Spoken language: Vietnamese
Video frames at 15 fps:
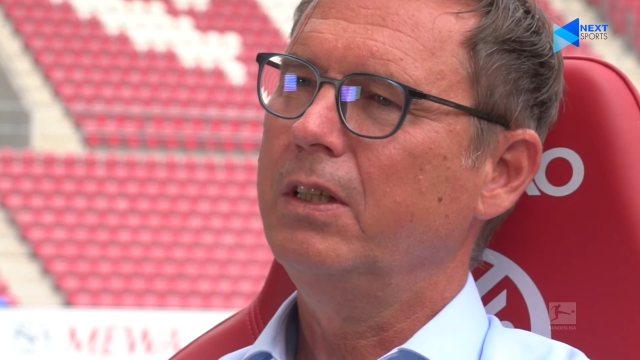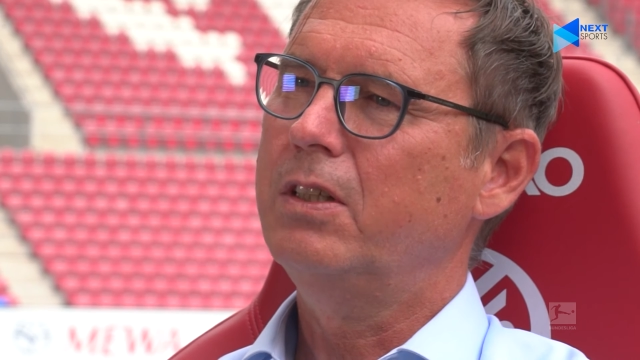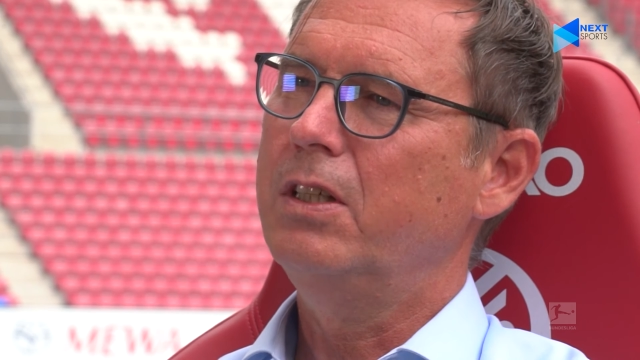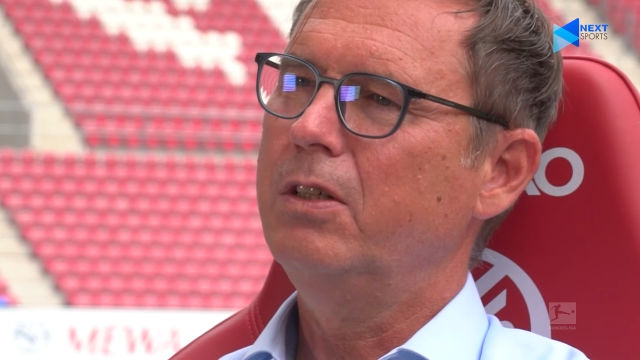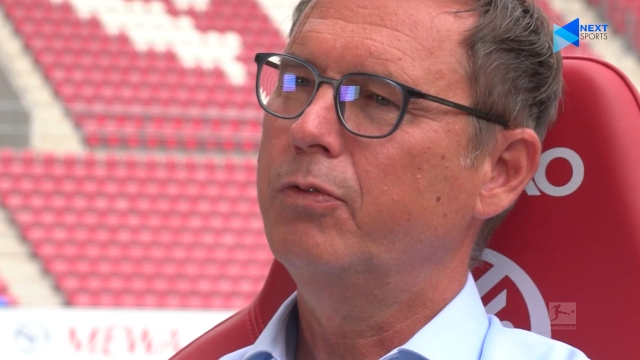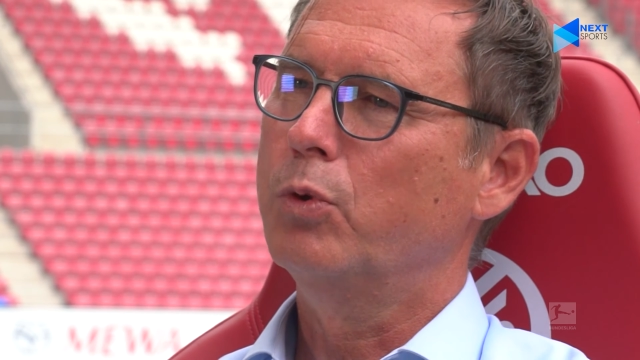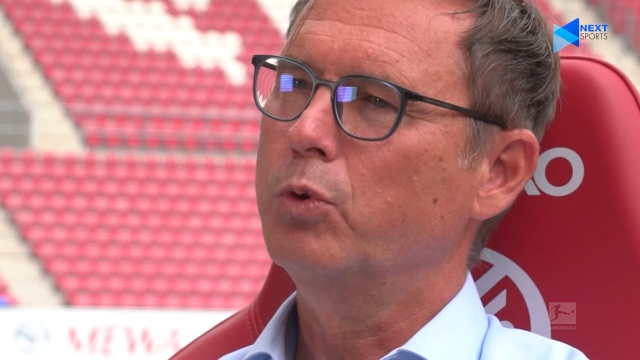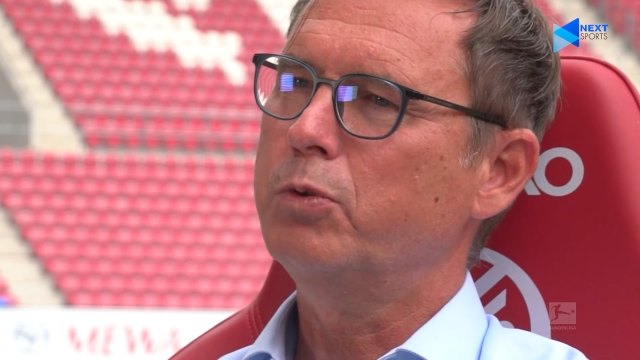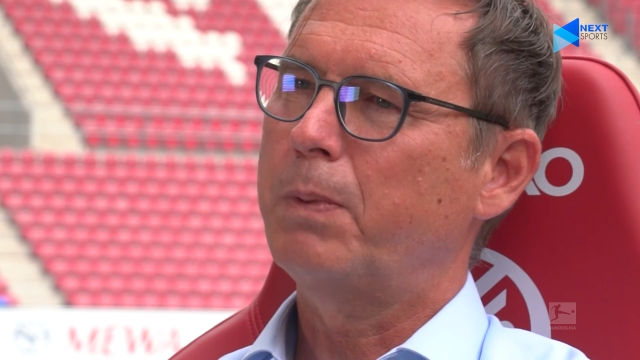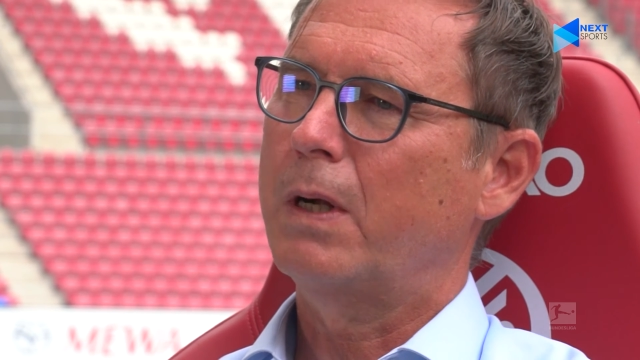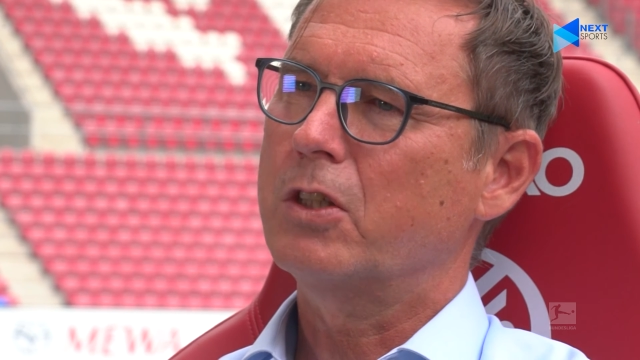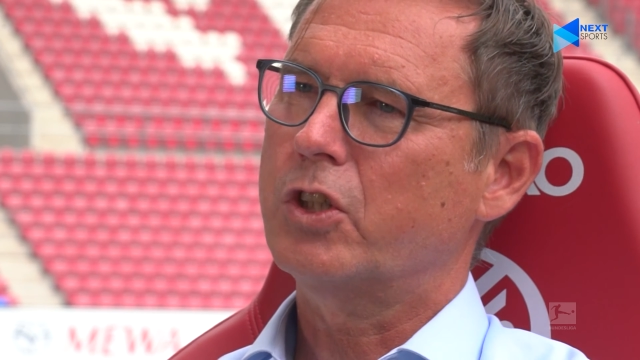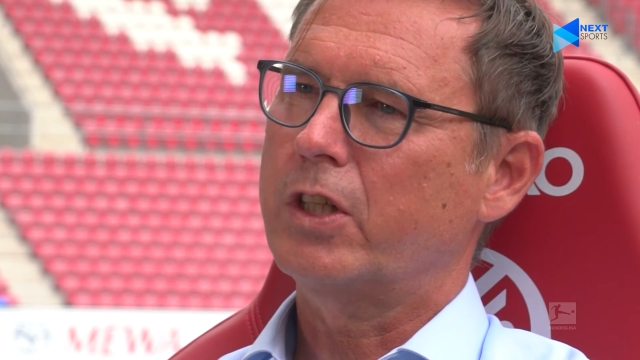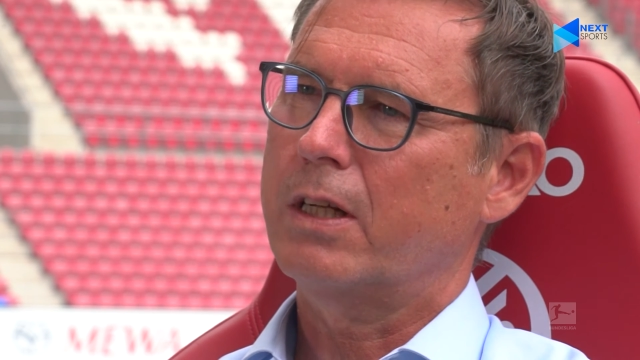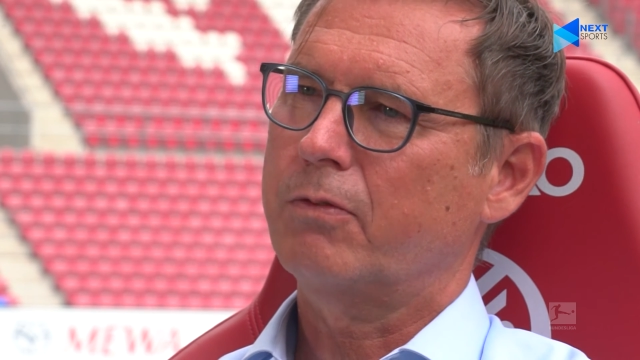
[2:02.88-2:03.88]
Điều này đã sinh ra
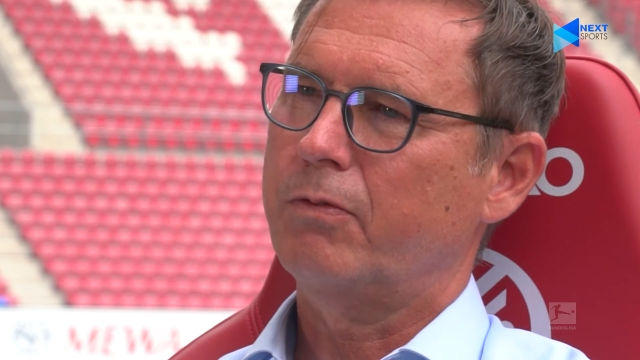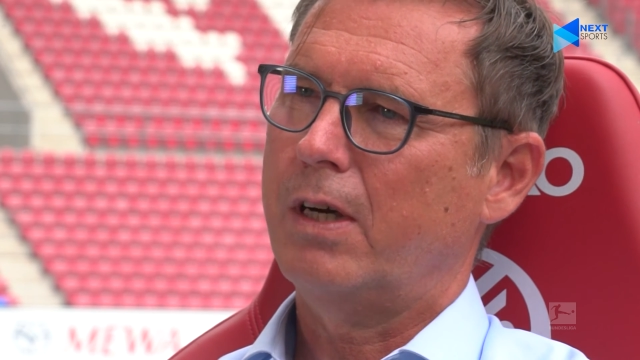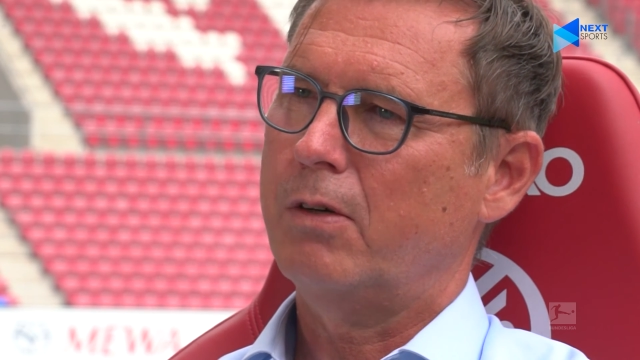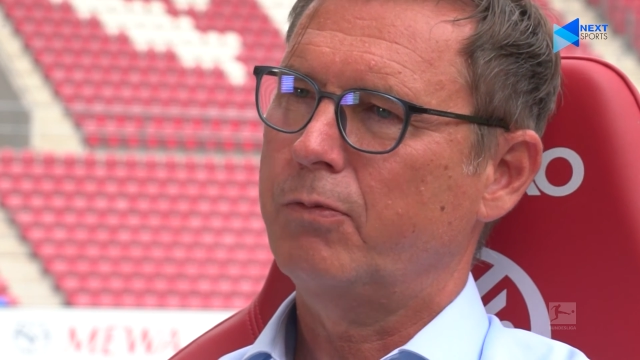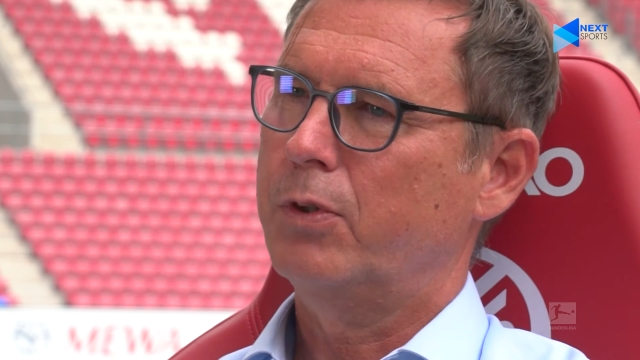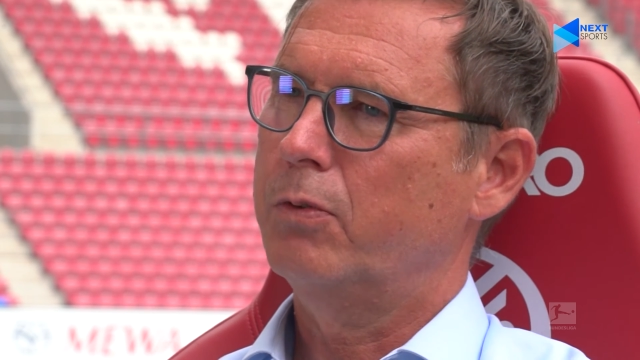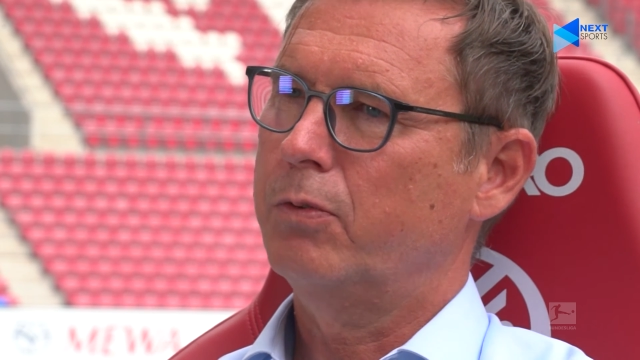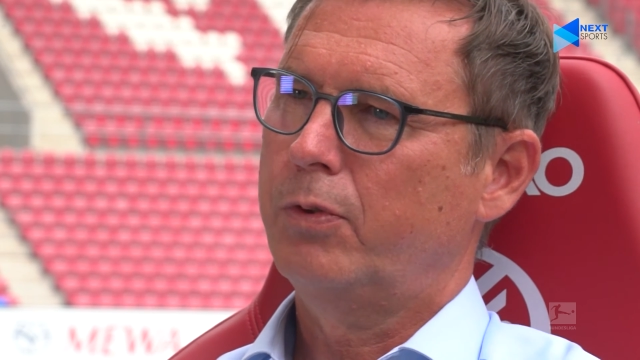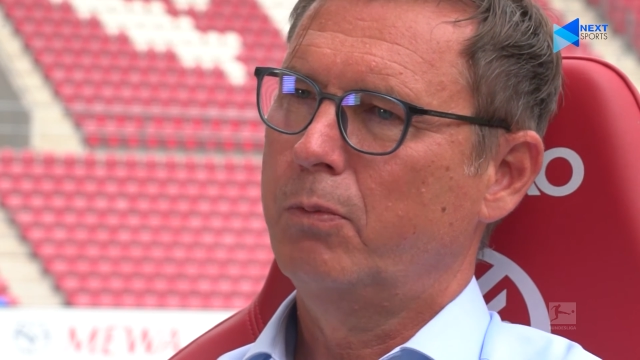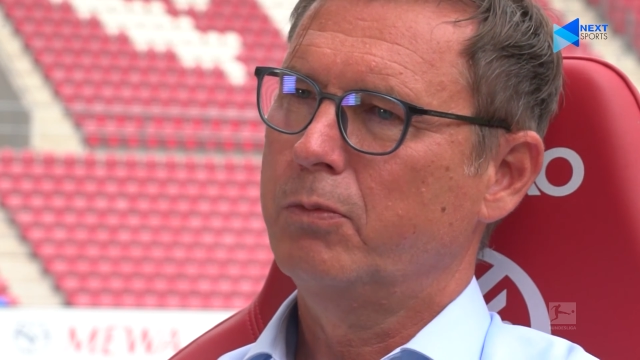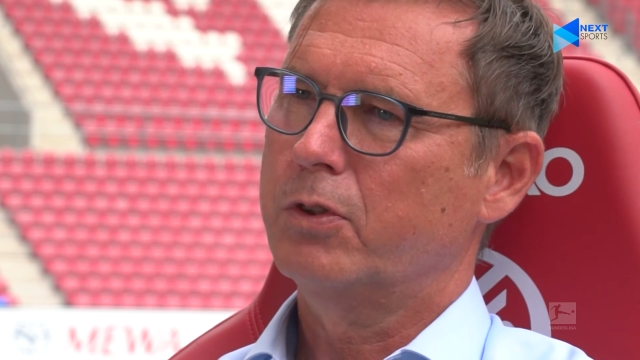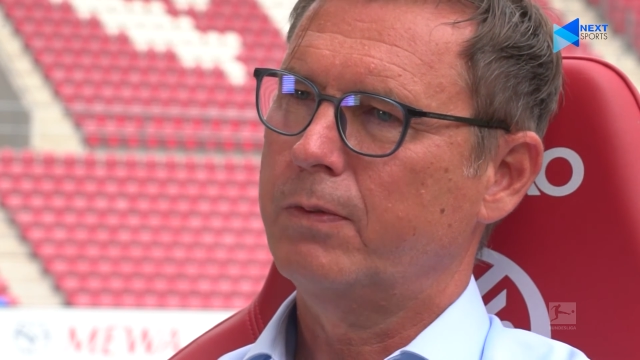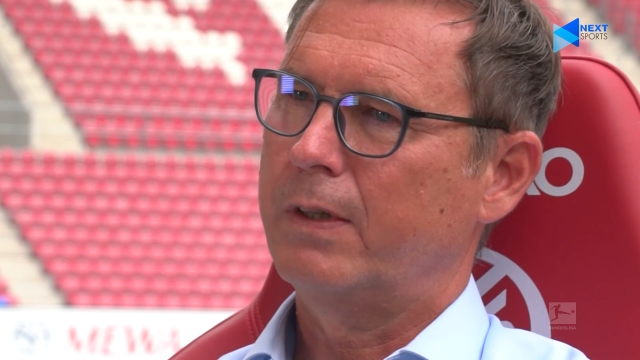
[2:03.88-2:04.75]
bầu nhiệt huyết cùng sự hứng thú